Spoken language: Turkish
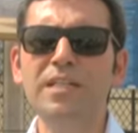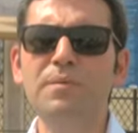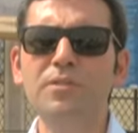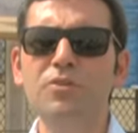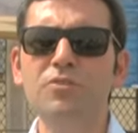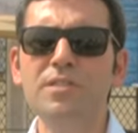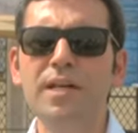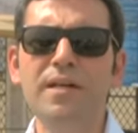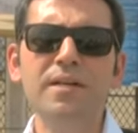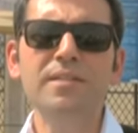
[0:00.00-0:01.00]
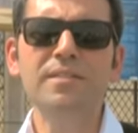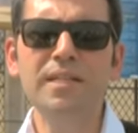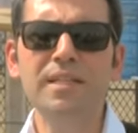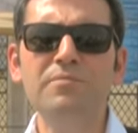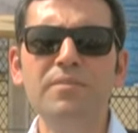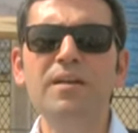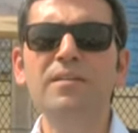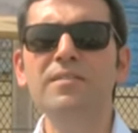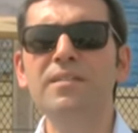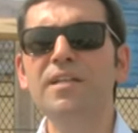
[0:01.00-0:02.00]
etmeden önce senin
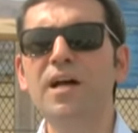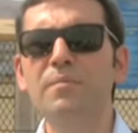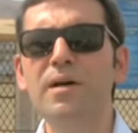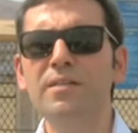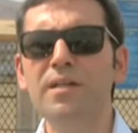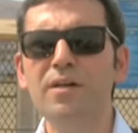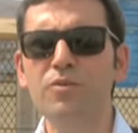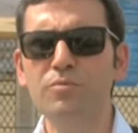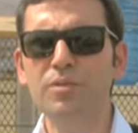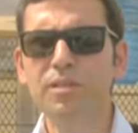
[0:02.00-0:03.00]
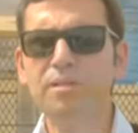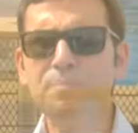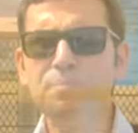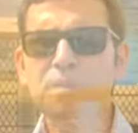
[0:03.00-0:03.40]
varlığından haberdar olmayı,